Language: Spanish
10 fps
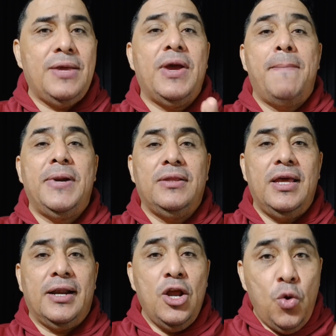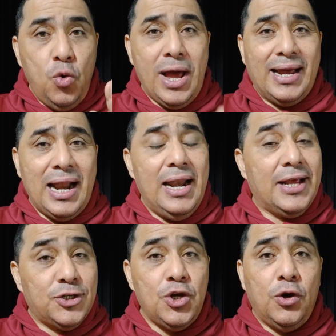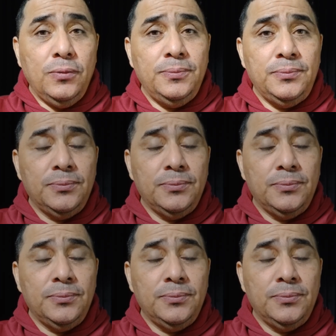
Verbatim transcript: deben aprender una gran lección?